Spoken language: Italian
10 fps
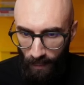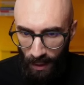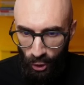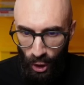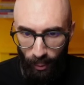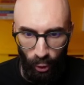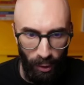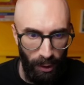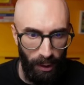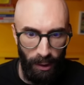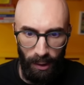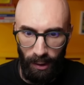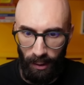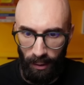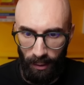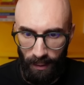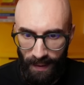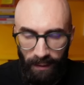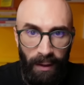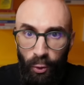diciamo, eh,
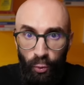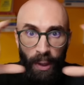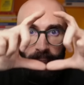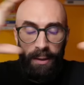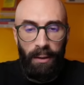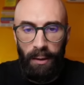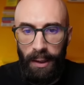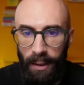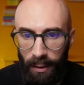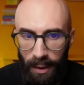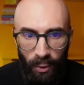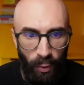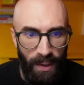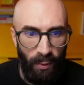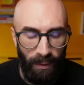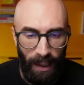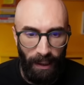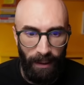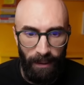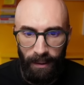stretta e lunga in, in, in
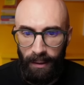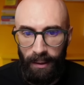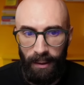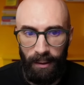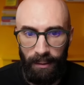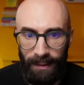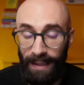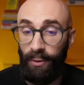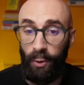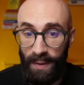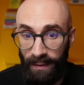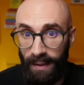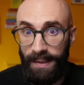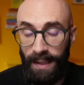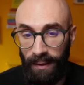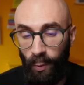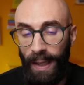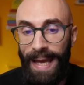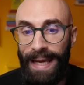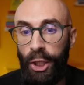orizzontale. Eh, tra l'altro la cosa interessante qual
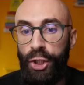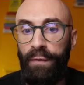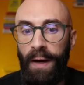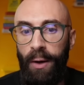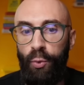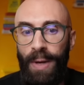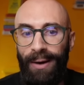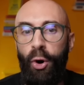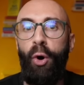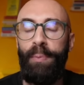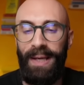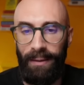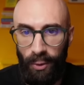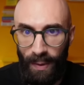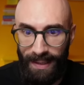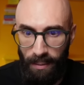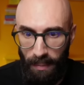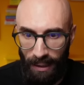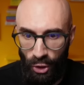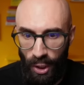è? È che ci fa una copia di questa
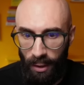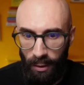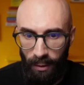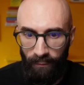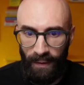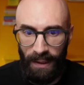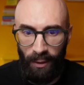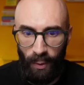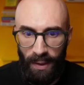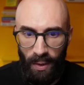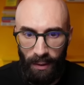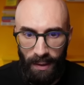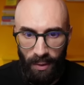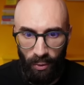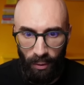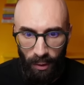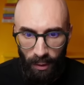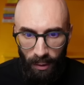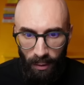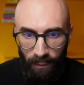immagine, vedete, quindi se adesso
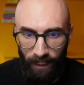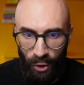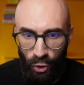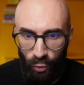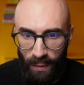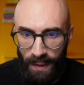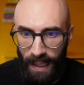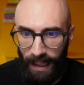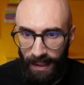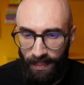faccio così e la